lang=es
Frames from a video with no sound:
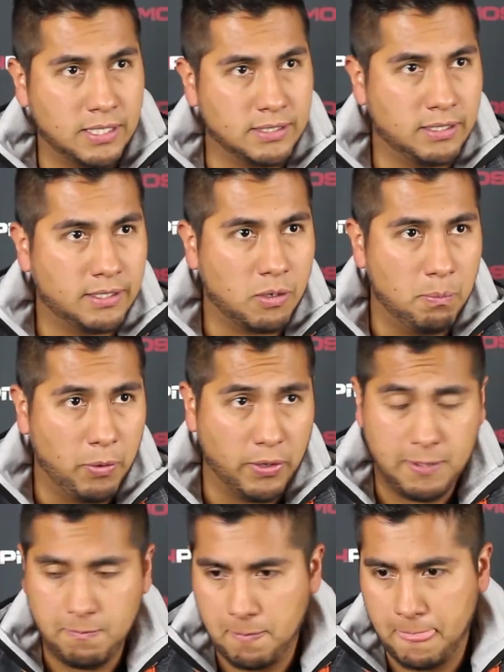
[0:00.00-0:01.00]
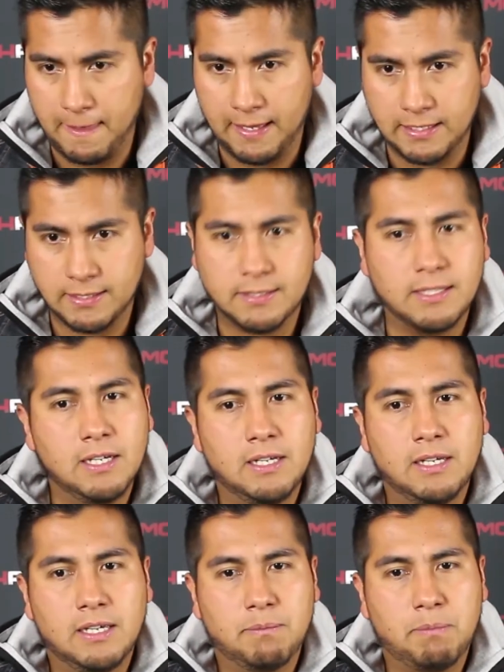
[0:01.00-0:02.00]
que se compone, es
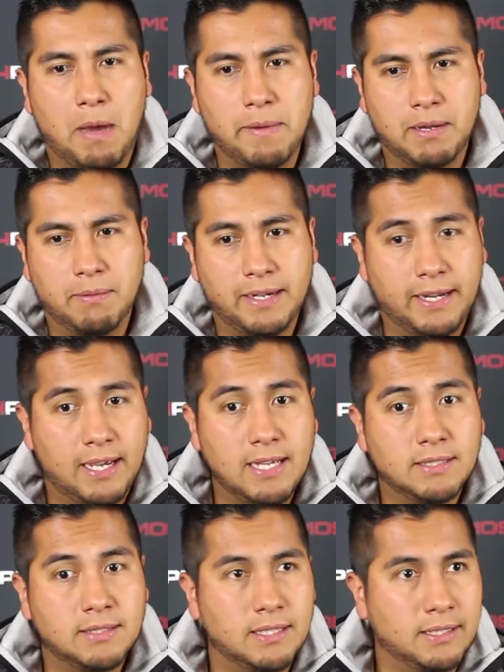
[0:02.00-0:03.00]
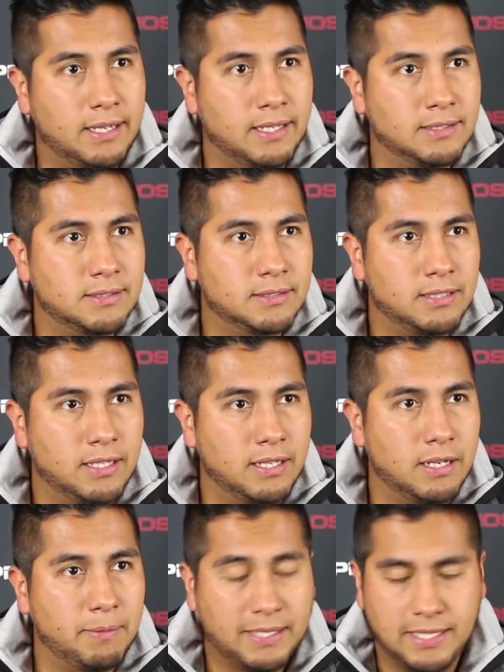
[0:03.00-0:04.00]
Pavel Vanegas, que es
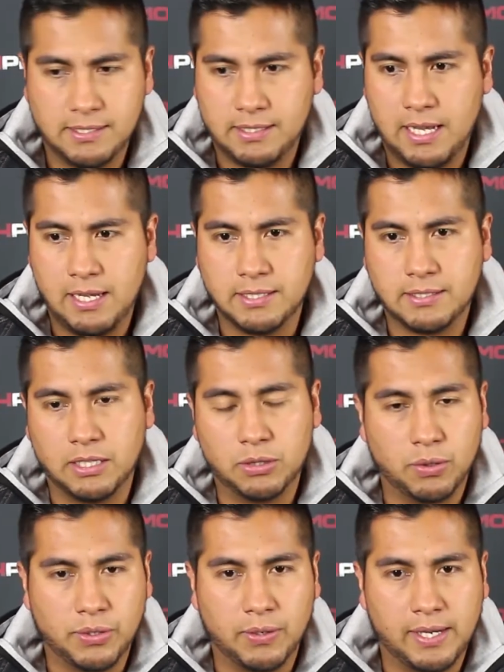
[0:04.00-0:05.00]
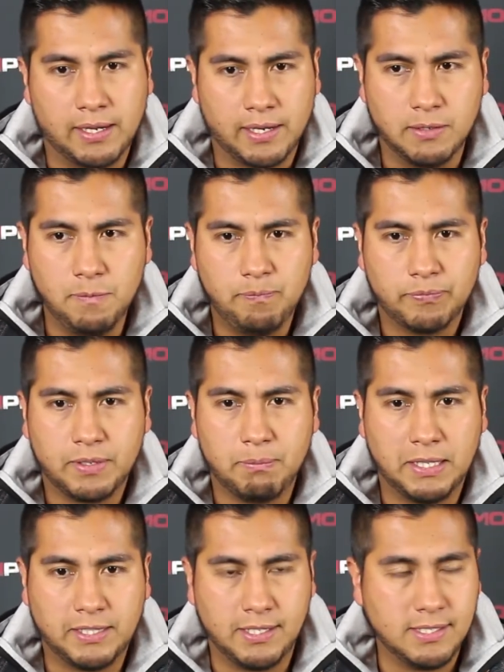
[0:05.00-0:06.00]
el bajista, es Antonio Guerrero,
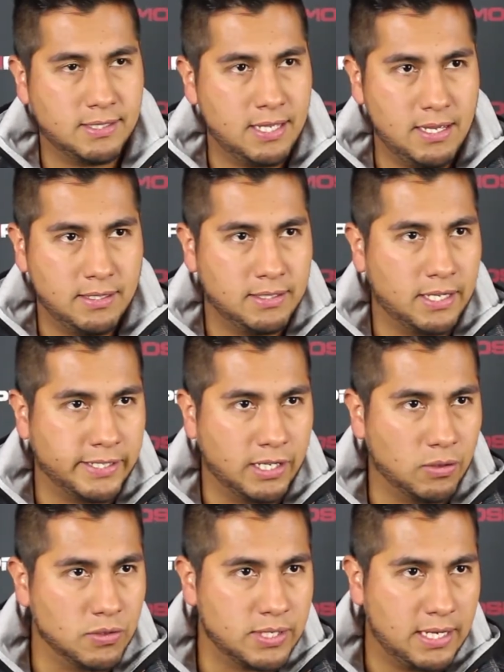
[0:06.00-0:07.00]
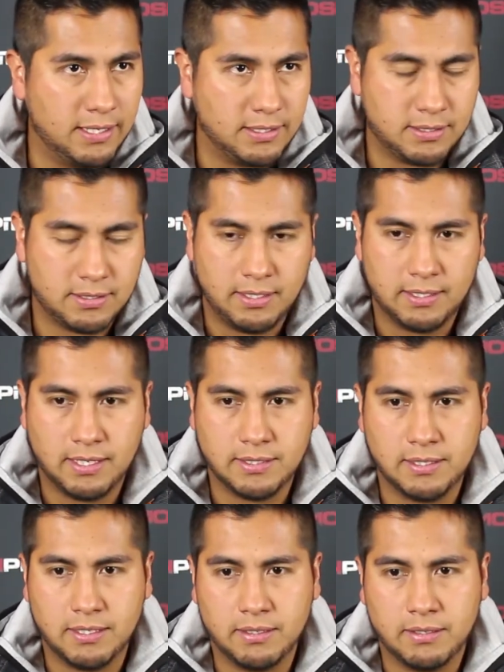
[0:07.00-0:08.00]
baterista, Daniel González, que
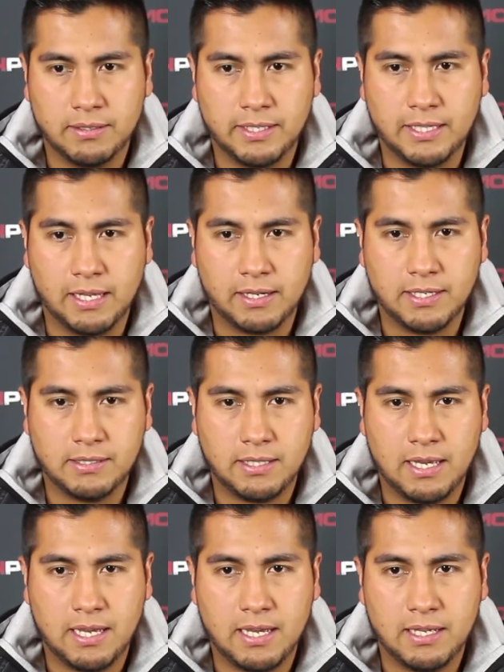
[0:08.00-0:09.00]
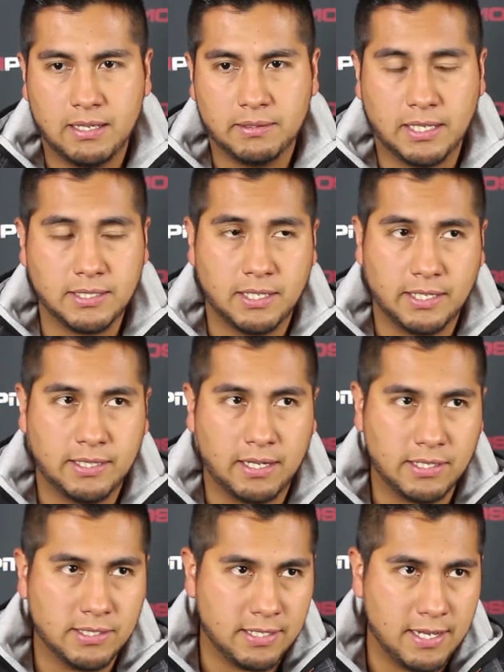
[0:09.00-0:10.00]
es el guitarrista, tercer
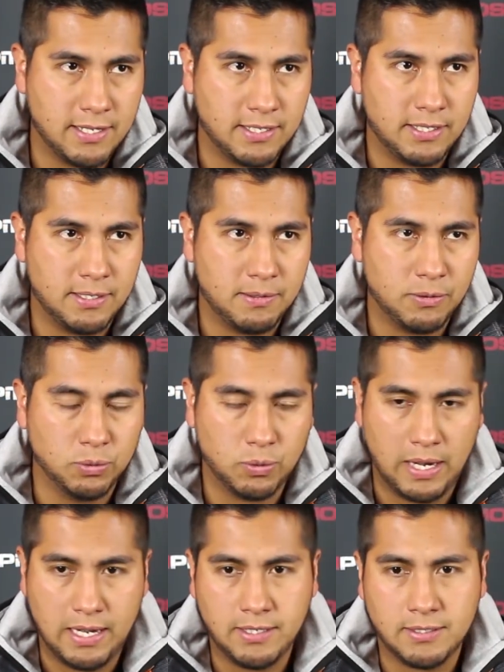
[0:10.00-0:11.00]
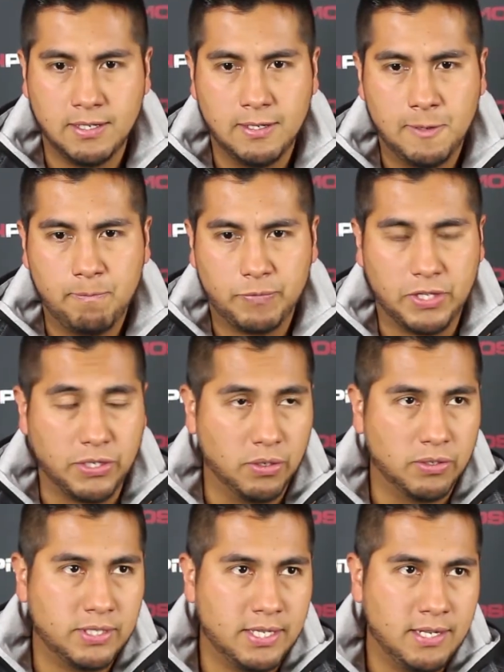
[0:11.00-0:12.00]
guitarrista y guturales, y
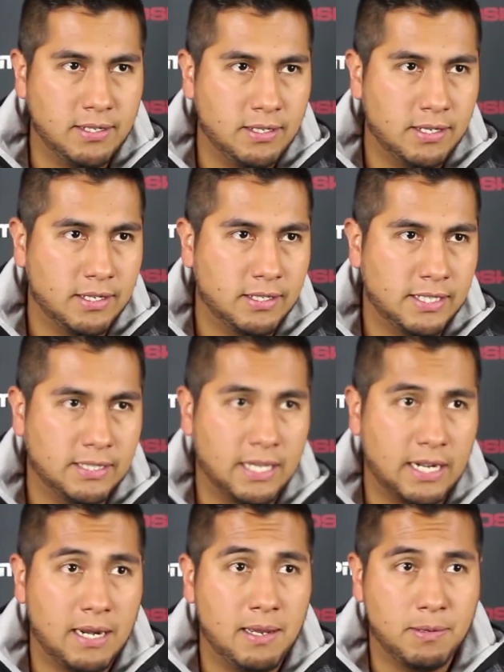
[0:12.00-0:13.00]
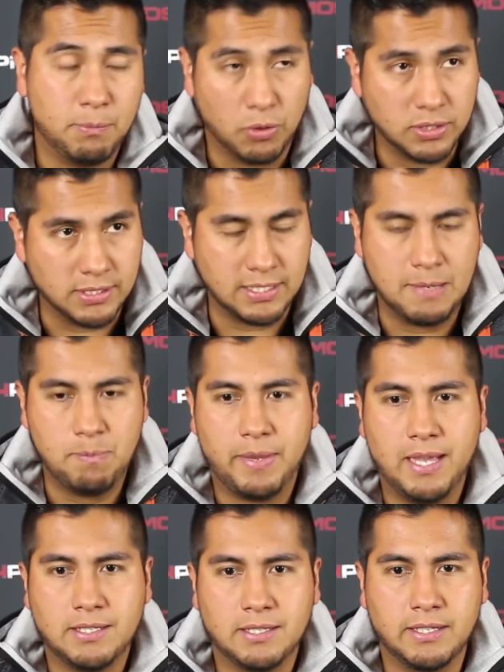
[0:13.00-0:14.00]
yo, Ian eh, guitarra, voces
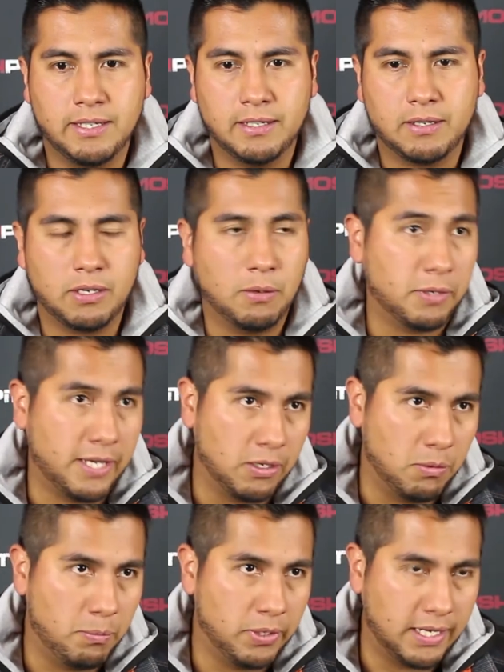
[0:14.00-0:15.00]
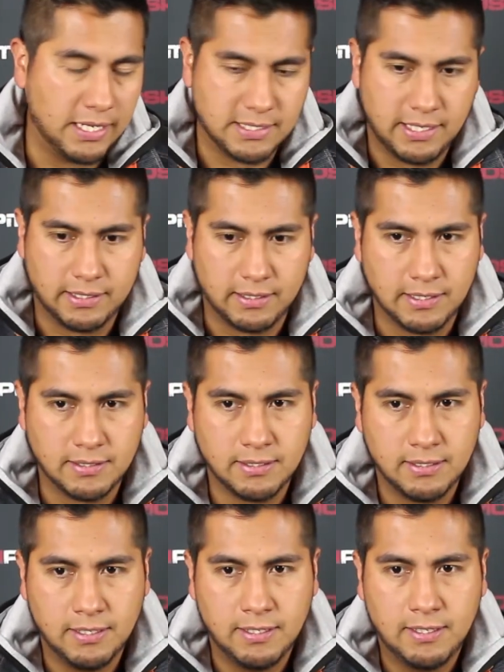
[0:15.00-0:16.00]
limpias y quien compone las letras.
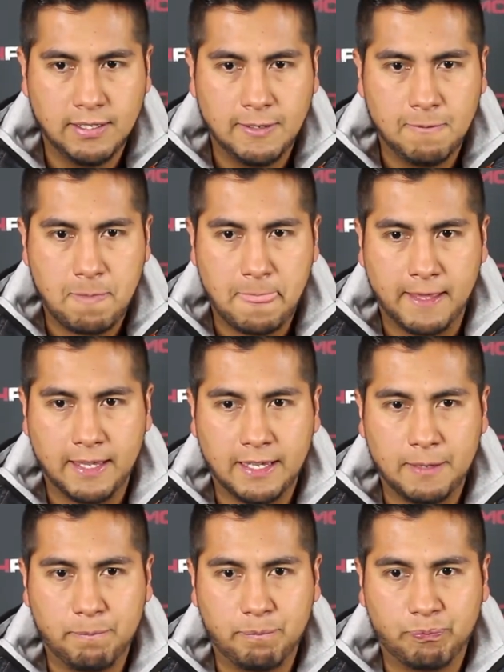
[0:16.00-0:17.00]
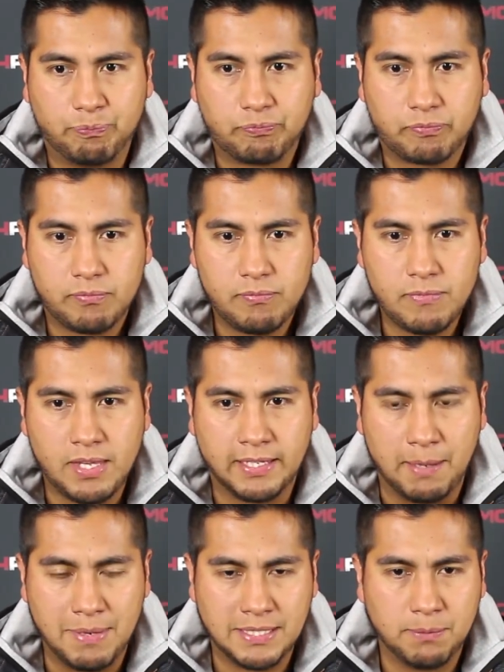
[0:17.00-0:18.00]
Em,
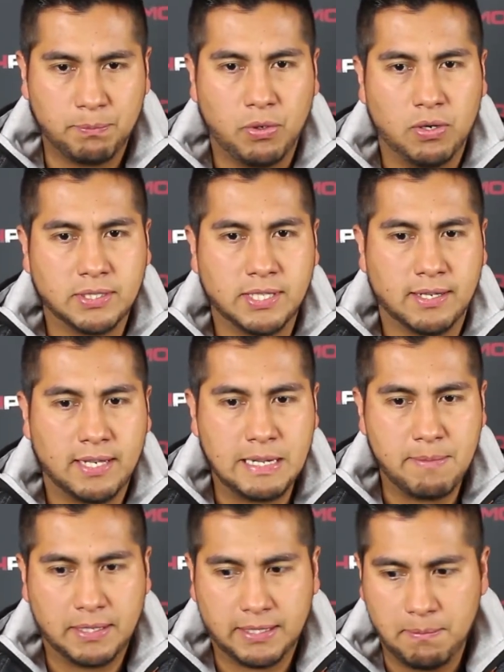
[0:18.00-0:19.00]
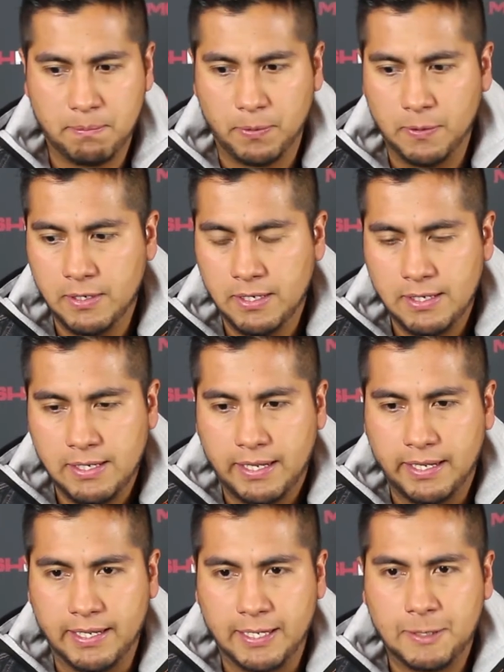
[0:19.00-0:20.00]
¿Qué más te puedo decir de Anima Tempo?
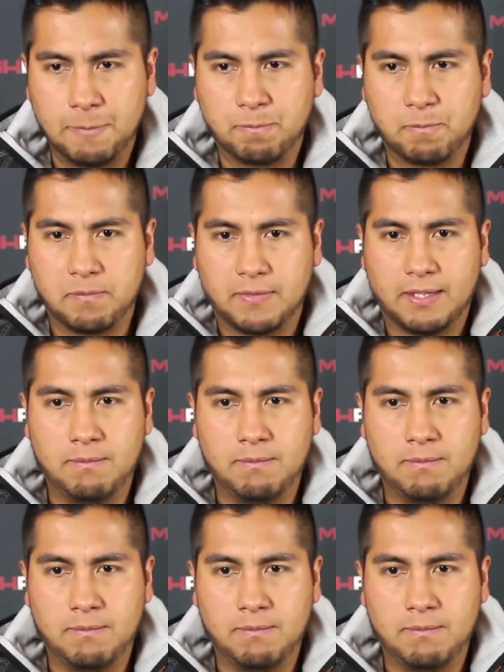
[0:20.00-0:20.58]
Em,